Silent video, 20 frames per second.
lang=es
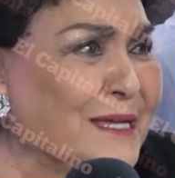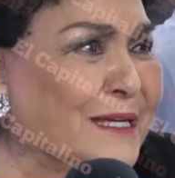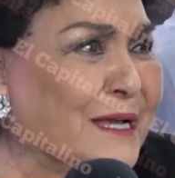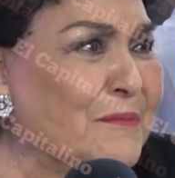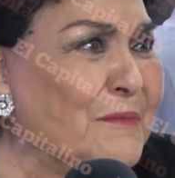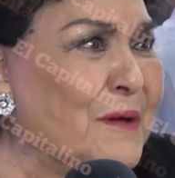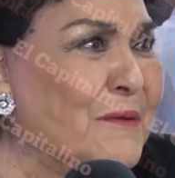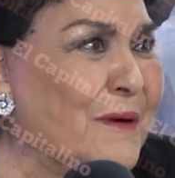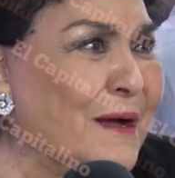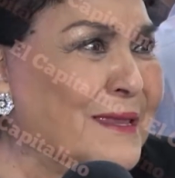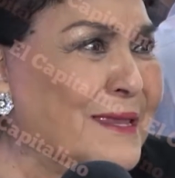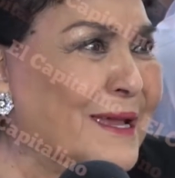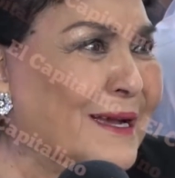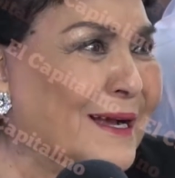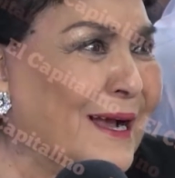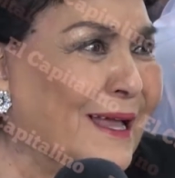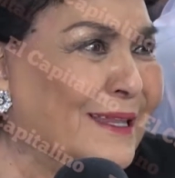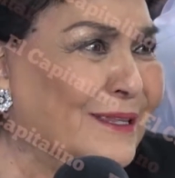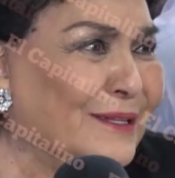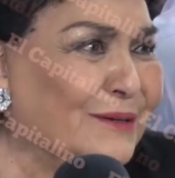y que, me va
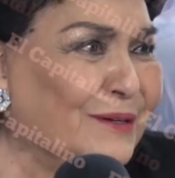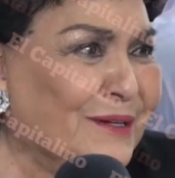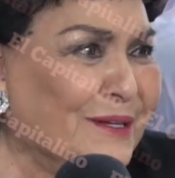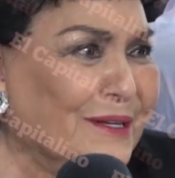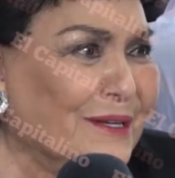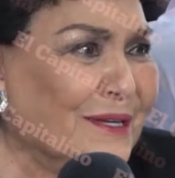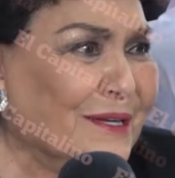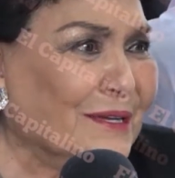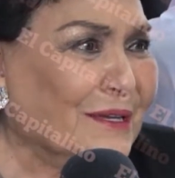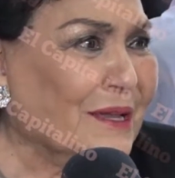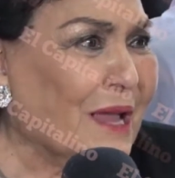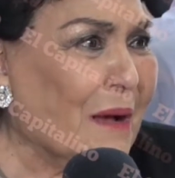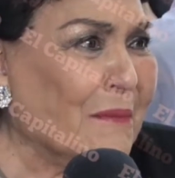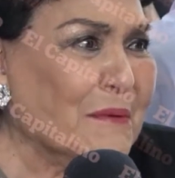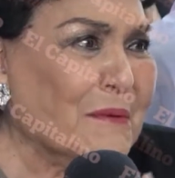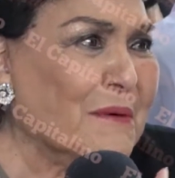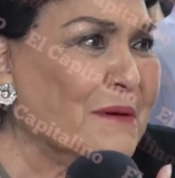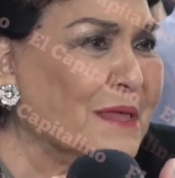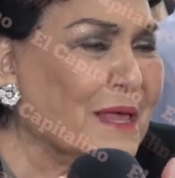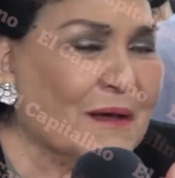llegando. Y a
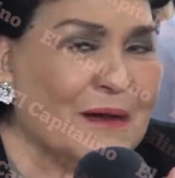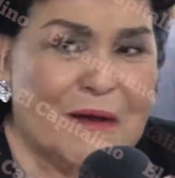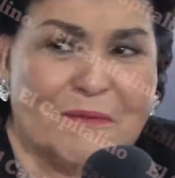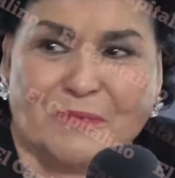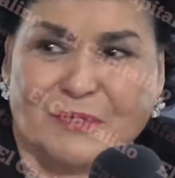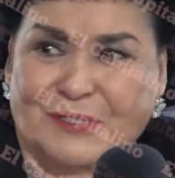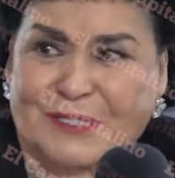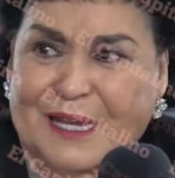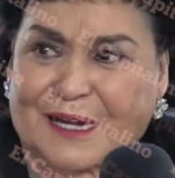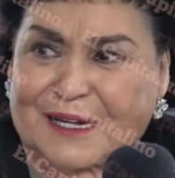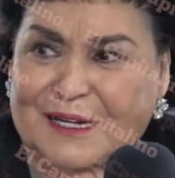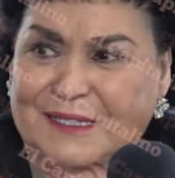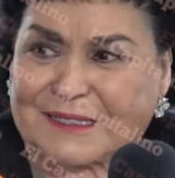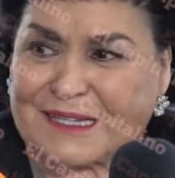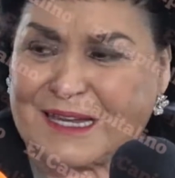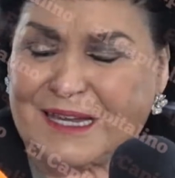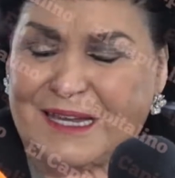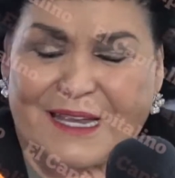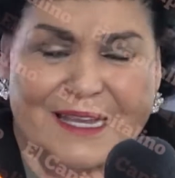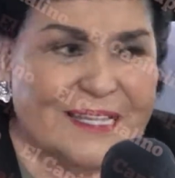mí me daba mucha
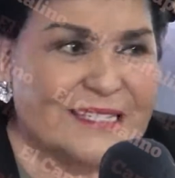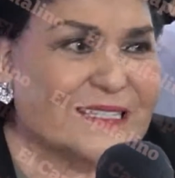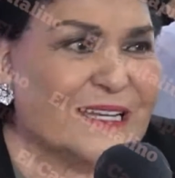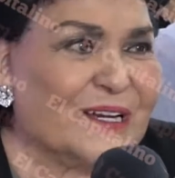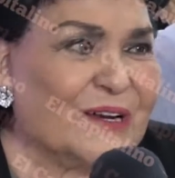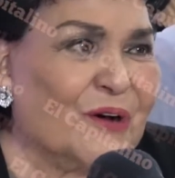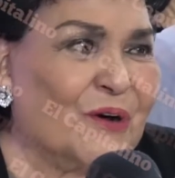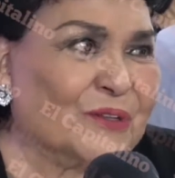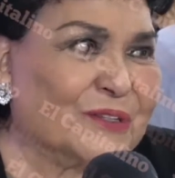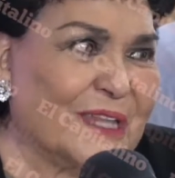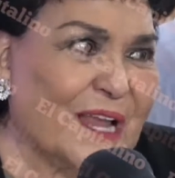risa. Dice, no,